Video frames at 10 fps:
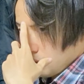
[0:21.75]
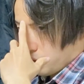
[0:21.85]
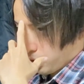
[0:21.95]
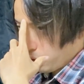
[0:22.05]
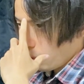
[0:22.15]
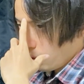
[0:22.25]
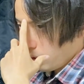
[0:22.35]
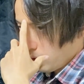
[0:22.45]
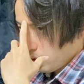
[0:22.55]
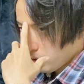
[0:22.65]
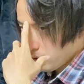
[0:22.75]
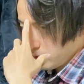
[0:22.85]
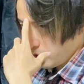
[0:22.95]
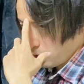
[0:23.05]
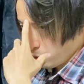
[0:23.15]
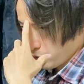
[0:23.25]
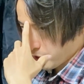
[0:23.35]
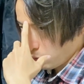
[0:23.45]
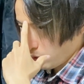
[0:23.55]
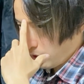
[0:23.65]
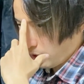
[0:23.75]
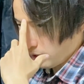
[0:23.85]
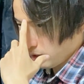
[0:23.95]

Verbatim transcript: そう、日本人は、